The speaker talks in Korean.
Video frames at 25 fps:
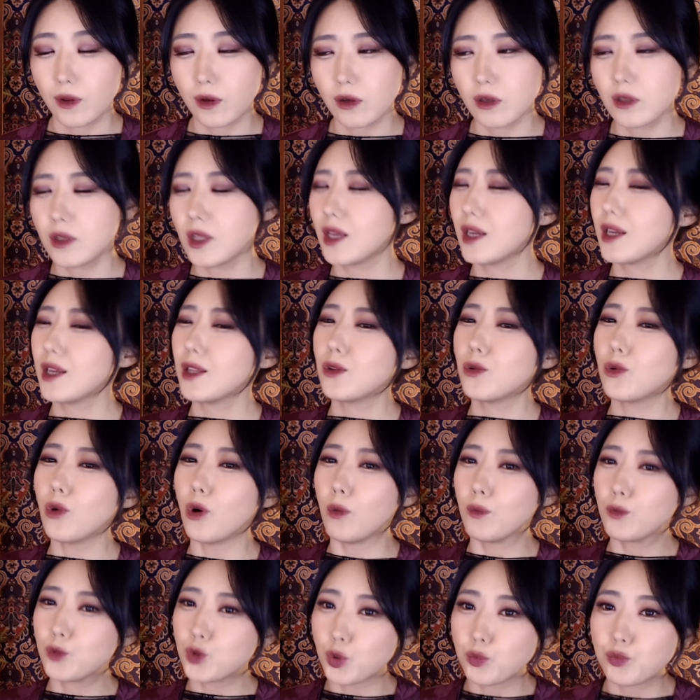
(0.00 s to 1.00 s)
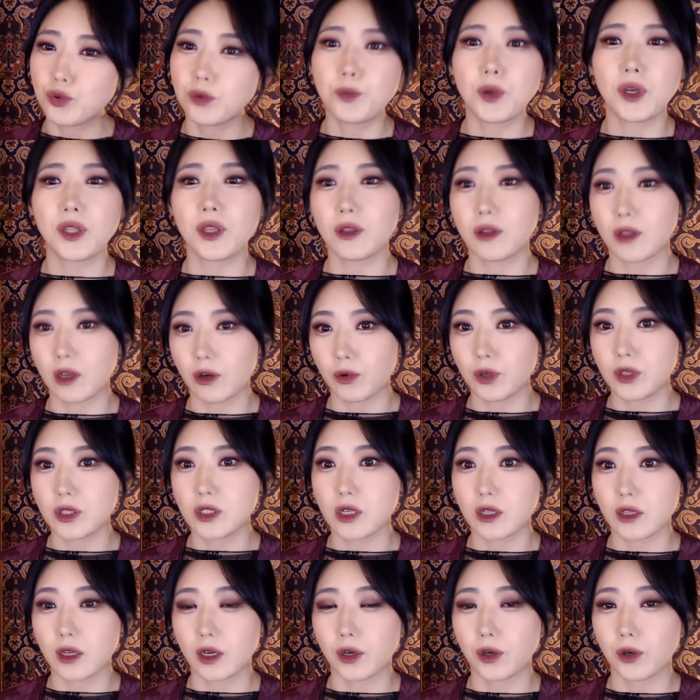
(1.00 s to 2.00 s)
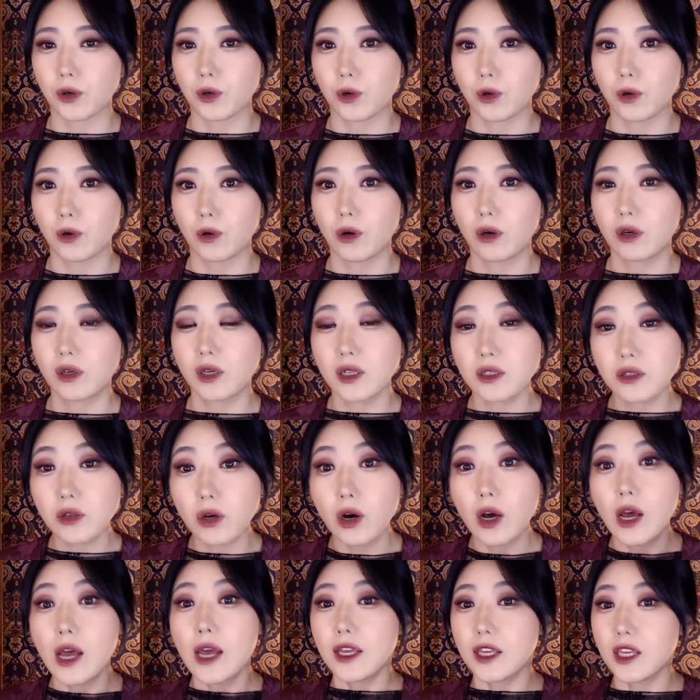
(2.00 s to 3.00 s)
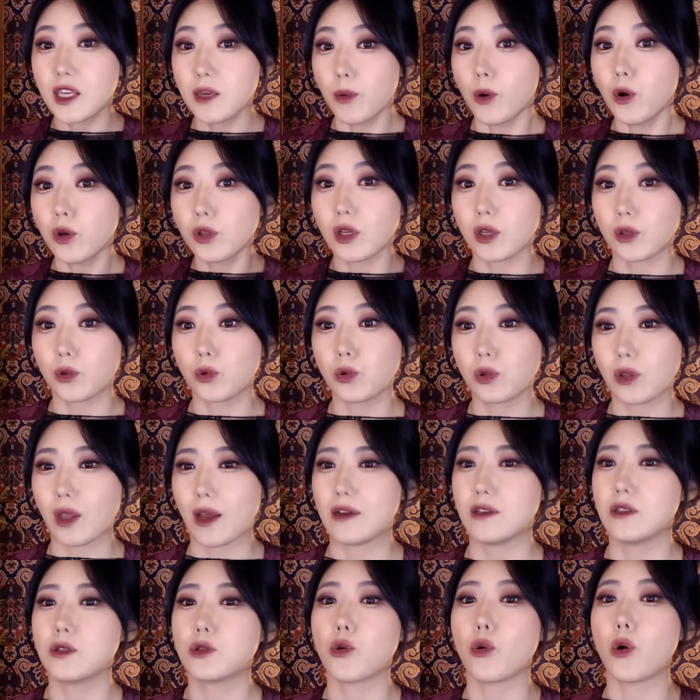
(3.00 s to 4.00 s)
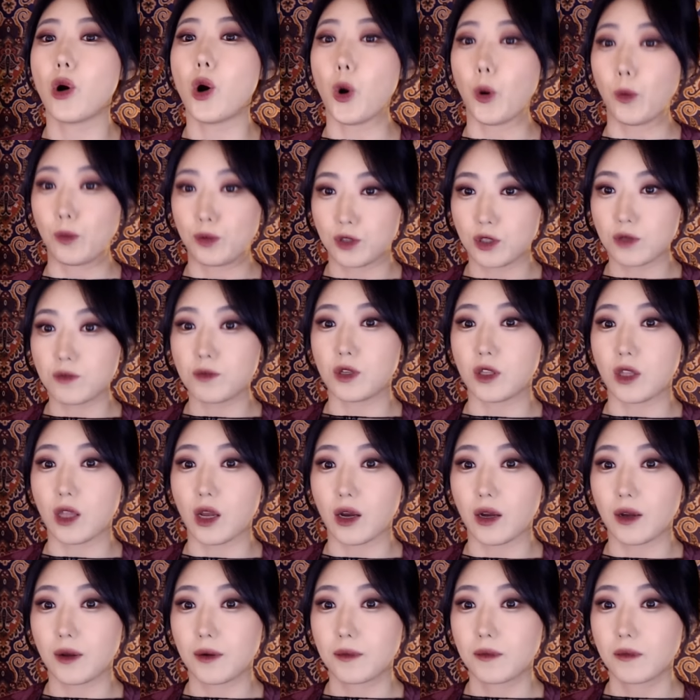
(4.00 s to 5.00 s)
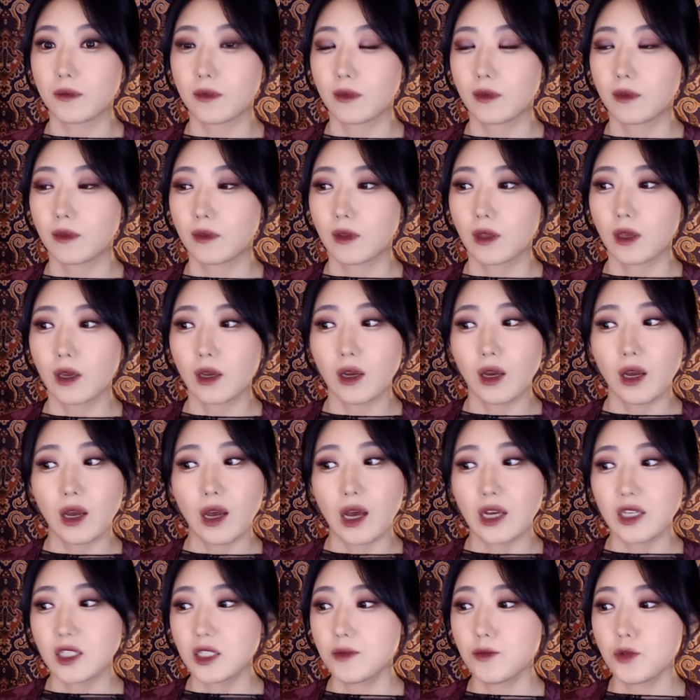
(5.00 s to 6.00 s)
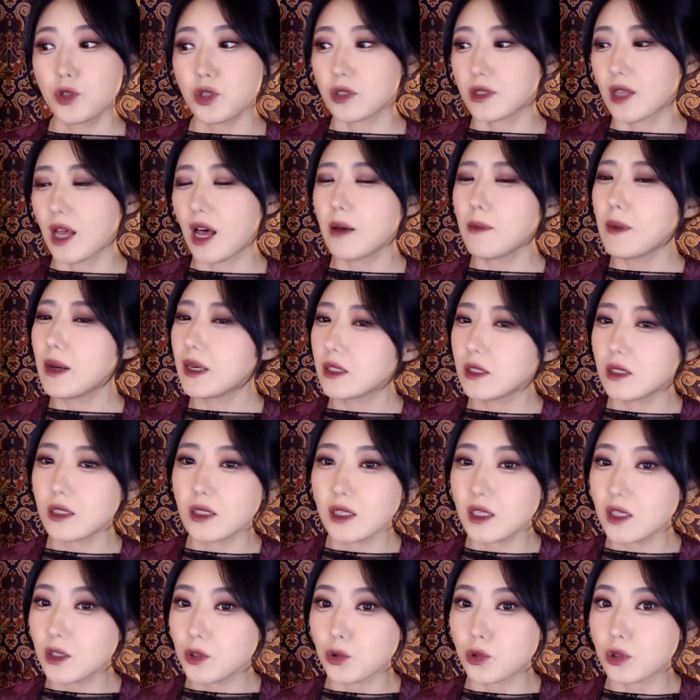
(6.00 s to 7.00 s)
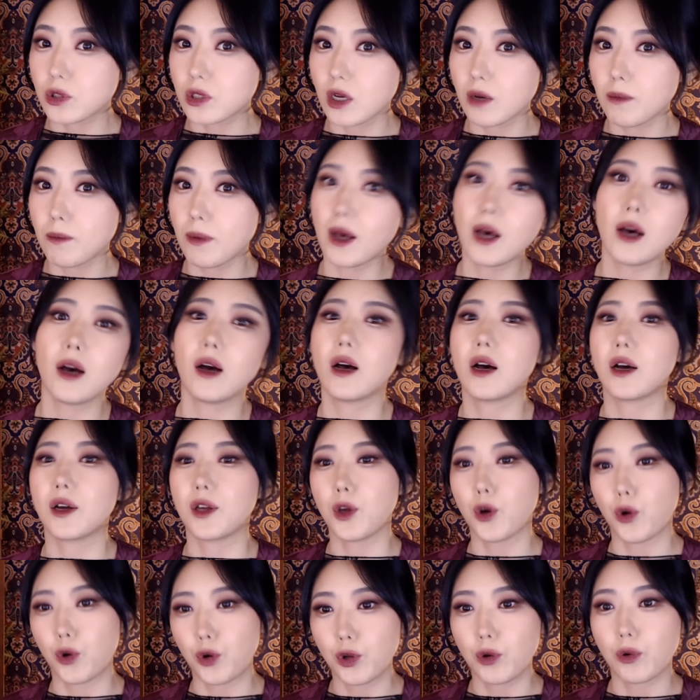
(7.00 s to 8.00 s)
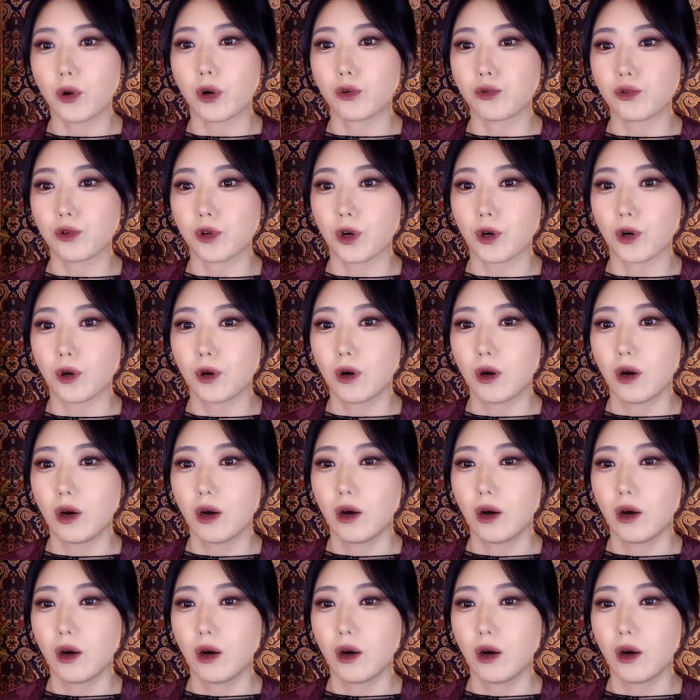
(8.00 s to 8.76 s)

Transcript: 근데 이게 또 엄청 부패됐다고 했잖아요. 그래서 이번에도 단서가 없습니다. 심지어 사망 시기조차 파악하기 어려웠고요.